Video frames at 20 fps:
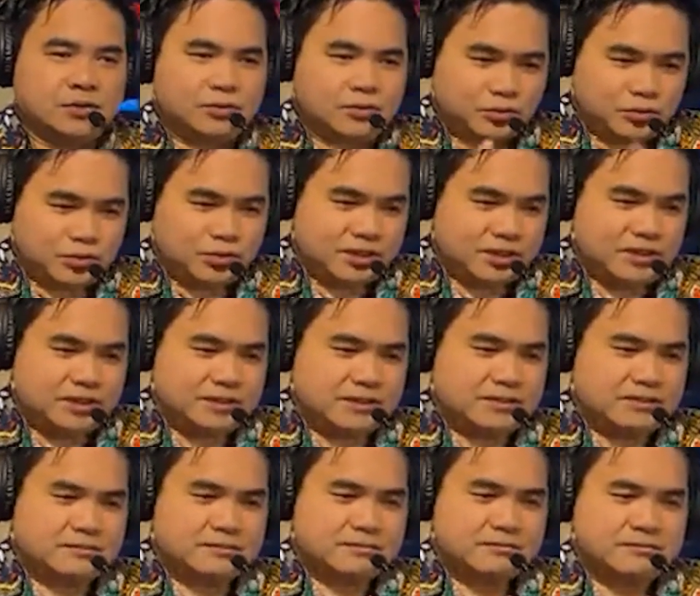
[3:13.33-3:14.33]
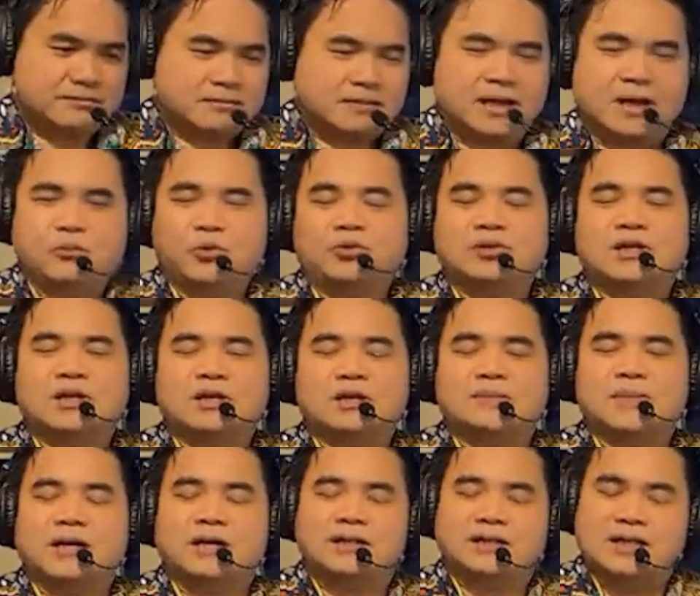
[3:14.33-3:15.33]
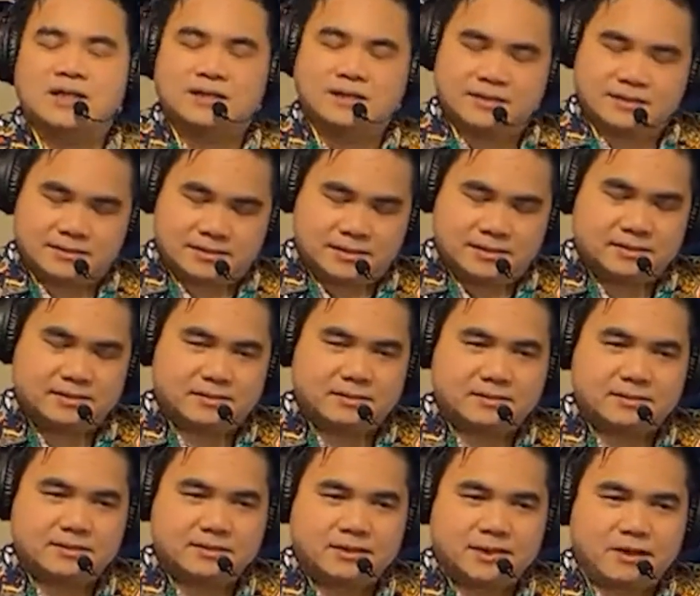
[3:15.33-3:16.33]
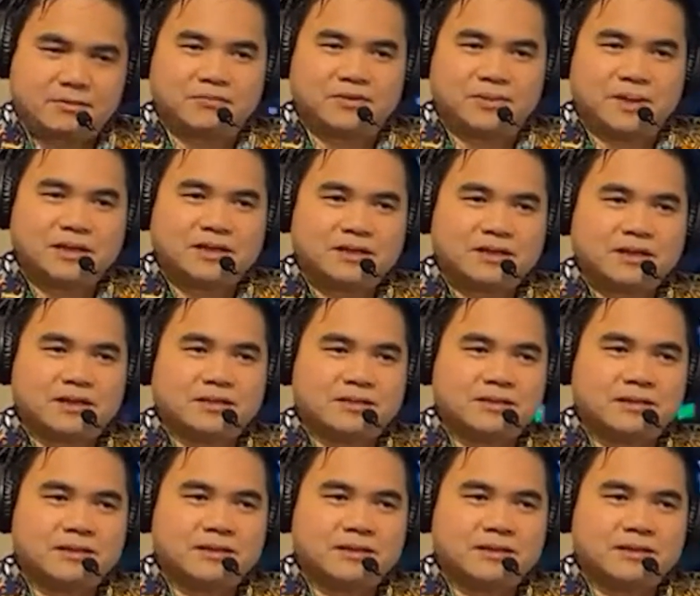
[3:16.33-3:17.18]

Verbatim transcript: tôi là một người marketing nữa học về marketing